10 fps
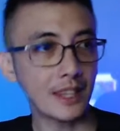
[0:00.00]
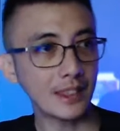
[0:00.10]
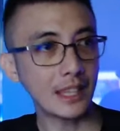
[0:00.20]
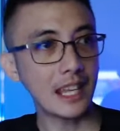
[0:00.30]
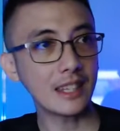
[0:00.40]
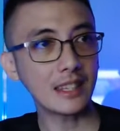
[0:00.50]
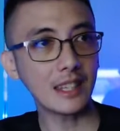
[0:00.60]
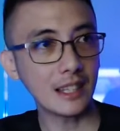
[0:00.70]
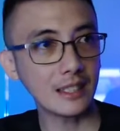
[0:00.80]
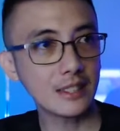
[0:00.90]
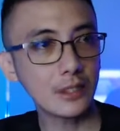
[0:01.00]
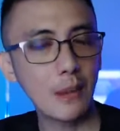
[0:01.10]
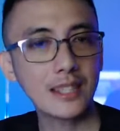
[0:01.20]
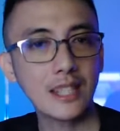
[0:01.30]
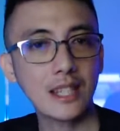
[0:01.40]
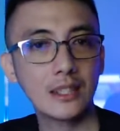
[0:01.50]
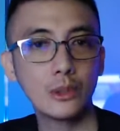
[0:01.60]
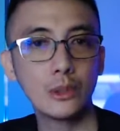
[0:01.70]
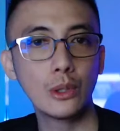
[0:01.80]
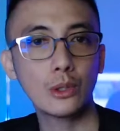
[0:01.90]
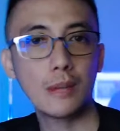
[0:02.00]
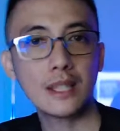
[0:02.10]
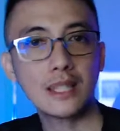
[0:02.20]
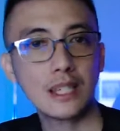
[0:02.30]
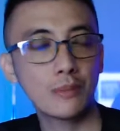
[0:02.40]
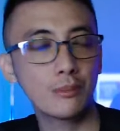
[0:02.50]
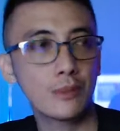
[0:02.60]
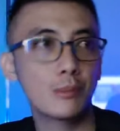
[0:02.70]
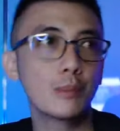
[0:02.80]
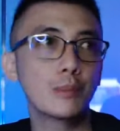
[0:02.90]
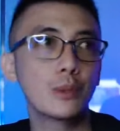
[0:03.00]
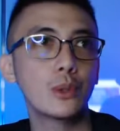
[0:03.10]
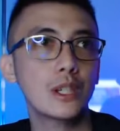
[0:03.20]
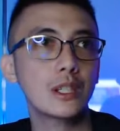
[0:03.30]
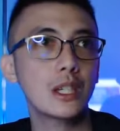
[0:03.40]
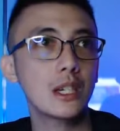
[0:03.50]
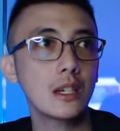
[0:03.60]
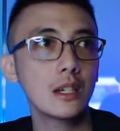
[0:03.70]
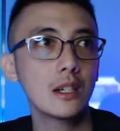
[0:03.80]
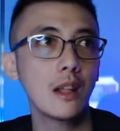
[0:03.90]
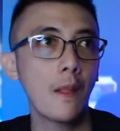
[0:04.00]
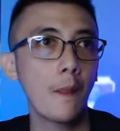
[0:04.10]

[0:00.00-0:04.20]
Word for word: Parang sabi nga nito si Gibara, hindi na ako makatulog sa gabi sa kakaisip.